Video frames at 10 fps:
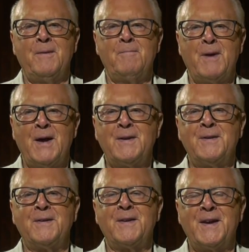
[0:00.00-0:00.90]

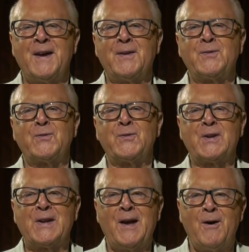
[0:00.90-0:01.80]
meinen ersten
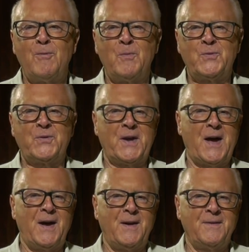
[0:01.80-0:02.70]

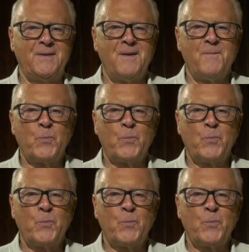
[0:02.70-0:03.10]
Glaubensjahren,